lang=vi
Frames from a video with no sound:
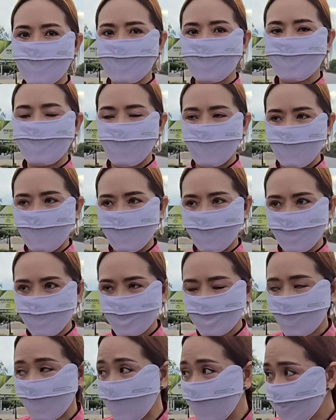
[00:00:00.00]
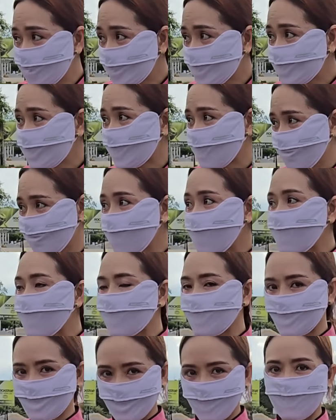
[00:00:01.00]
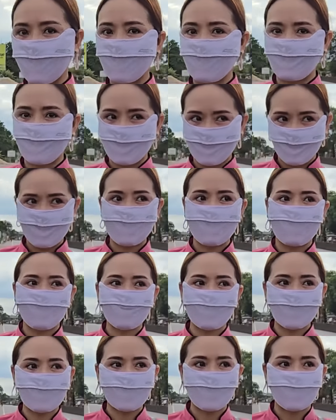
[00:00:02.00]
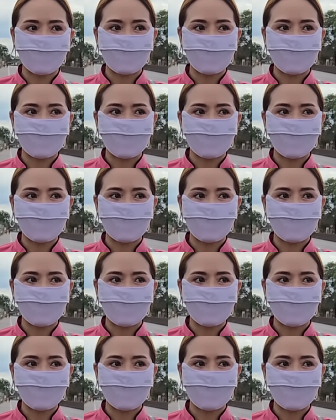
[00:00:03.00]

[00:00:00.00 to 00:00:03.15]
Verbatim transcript: chị rồi em chúc chị rồi đó,